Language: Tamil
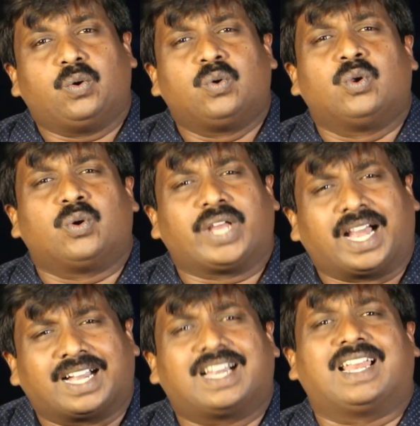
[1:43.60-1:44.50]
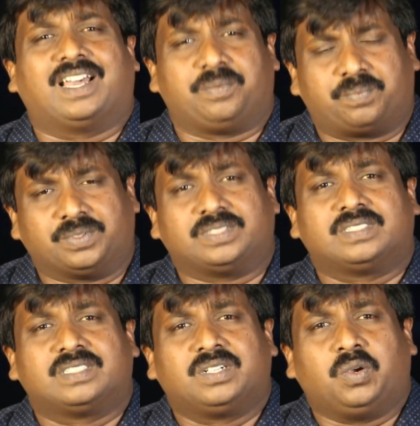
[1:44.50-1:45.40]
உங்களுடைய அங்கலாய்ப்பு
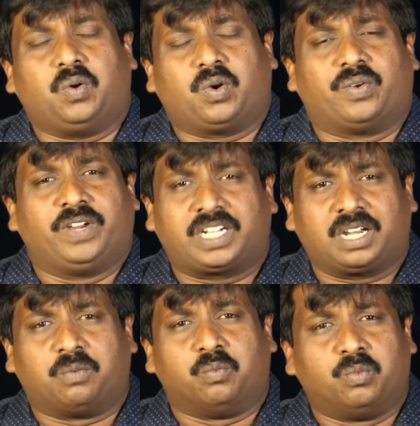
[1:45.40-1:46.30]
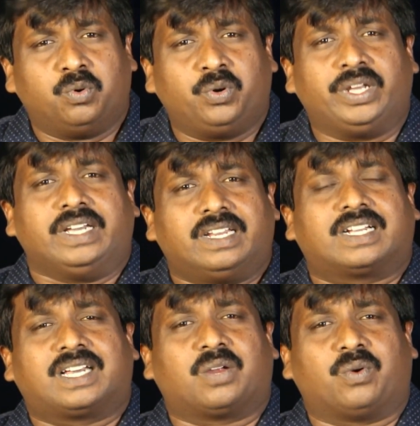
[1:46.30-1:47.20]
உங்கள் வீட்டில் மூடி
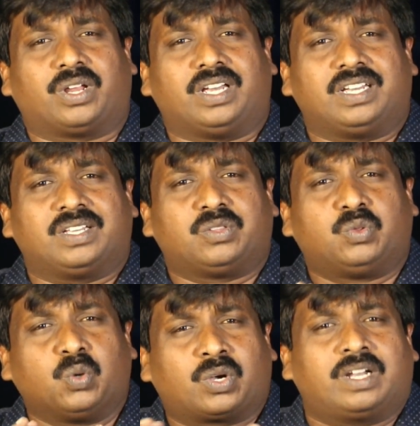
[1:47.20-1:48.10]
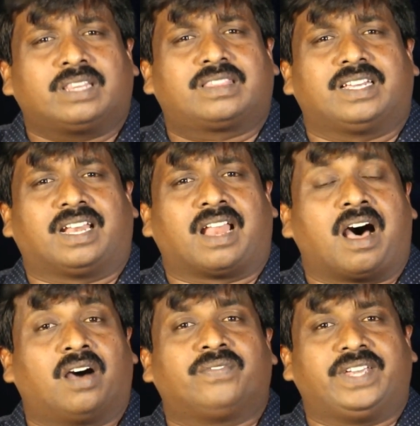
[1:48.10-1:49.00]
இருக்கிற ஒரு துக்கத்தின்
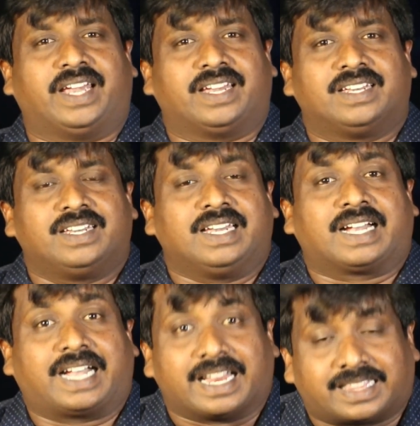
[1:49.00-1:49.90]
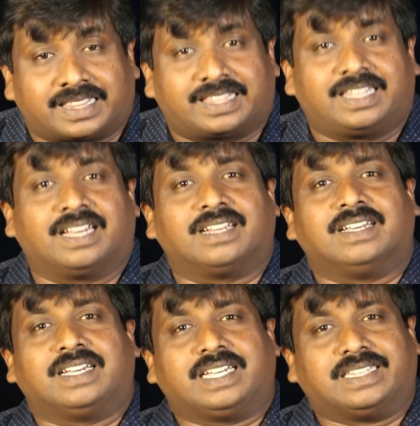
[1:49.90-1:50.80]
ஆவியை கர்த்தர்
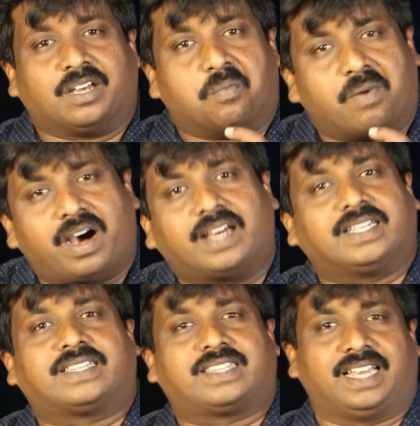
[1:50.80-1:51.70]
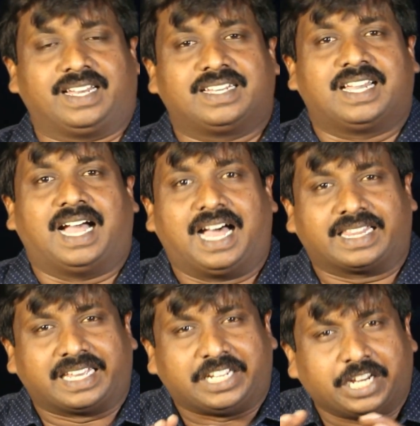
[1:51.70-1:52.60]
இந்த மாதத்தில்
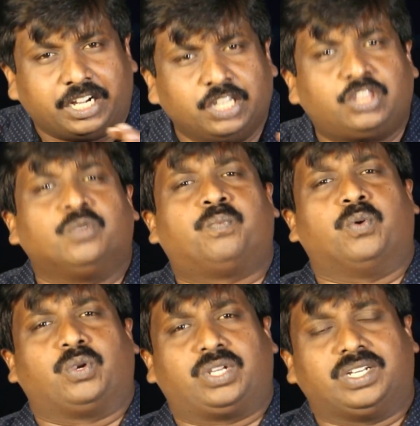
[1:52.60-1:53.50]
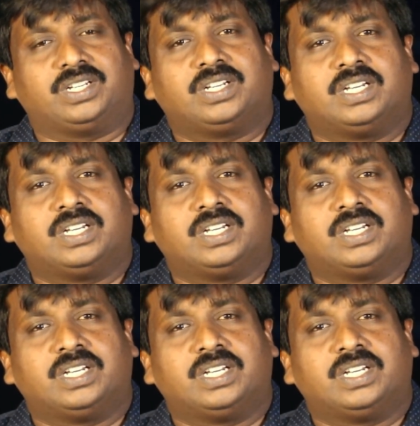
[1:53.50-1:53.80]
அதை எடுத்து போட்டு